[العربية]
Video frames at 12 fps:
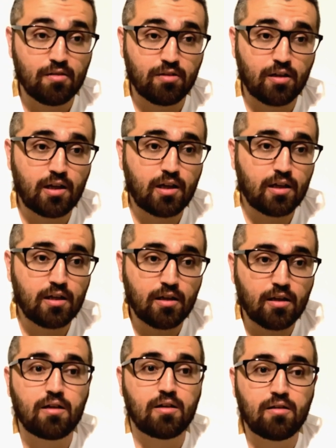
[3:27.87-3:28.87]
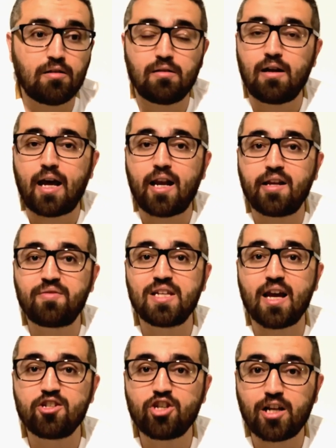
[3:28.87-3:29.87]
فعلى
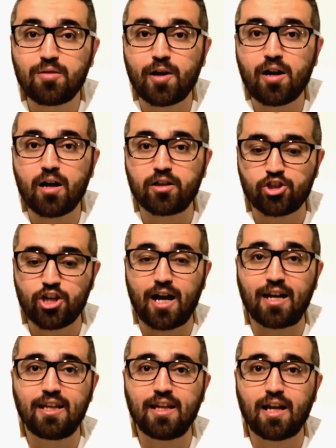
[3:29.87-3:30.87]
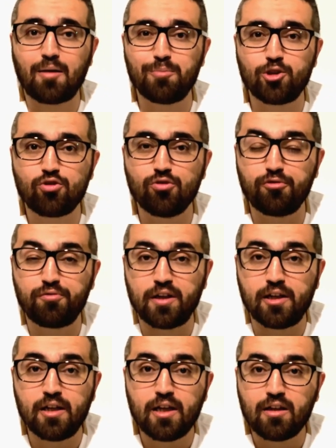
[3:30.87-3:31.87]
نفسها جنت براقش حاليا عم بتشوف
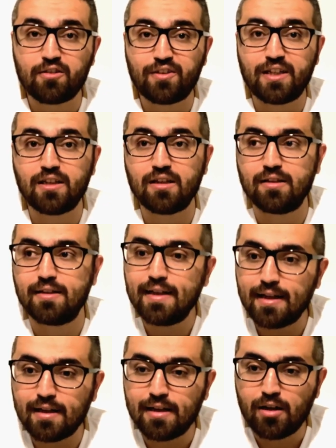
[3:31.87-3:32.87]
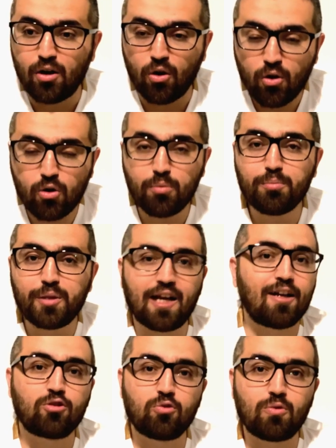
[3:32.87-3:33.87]
آه، في آه، عقم
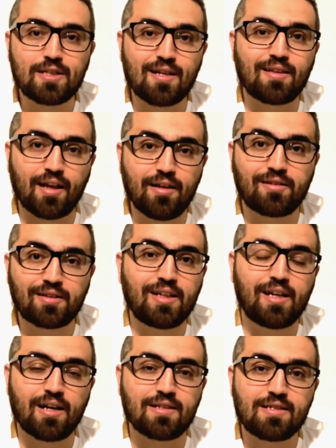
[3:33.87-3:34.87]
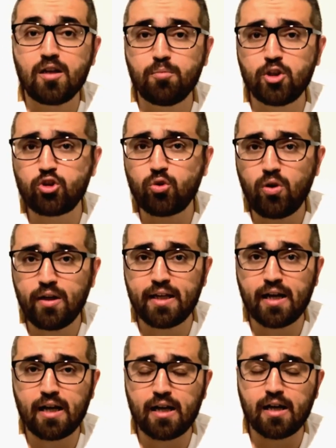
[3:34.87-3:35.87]
بخط وسط الارتكاز منروح
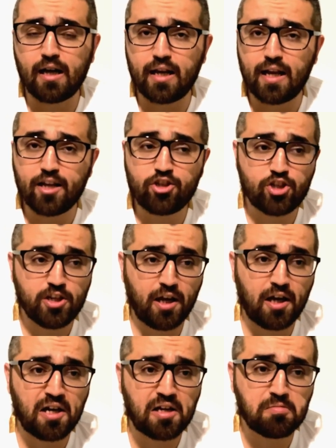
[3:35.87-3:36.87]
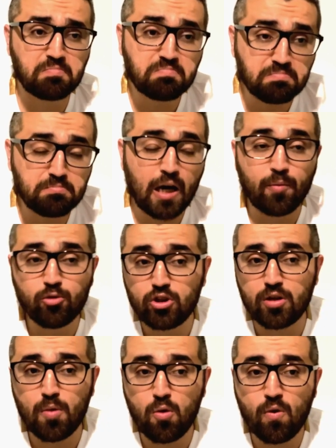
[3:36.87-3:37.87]
للأجنحة آه، محمود
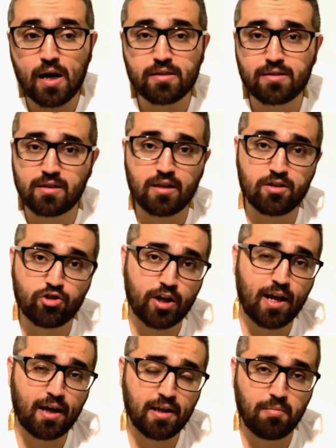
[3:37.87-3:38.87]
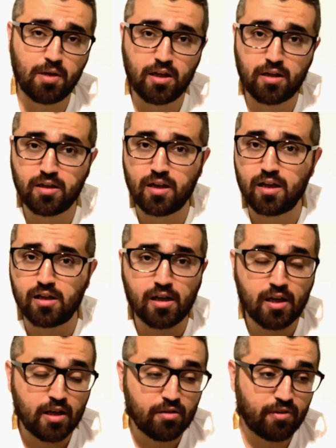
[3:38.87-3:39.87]
المواس جناح يمين
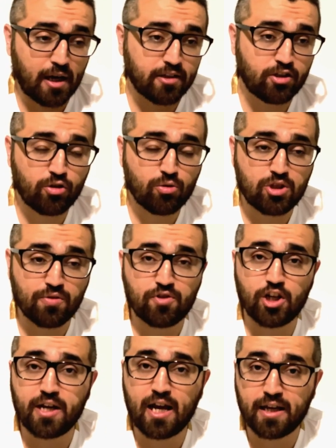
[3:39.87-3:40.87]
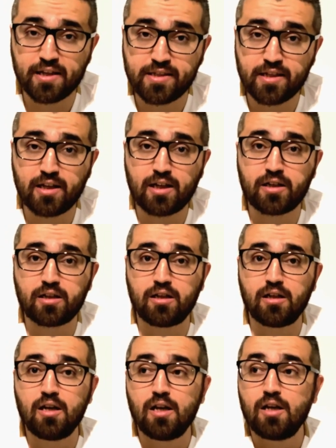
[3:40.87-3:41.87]
فهد اليوسف جناح يسار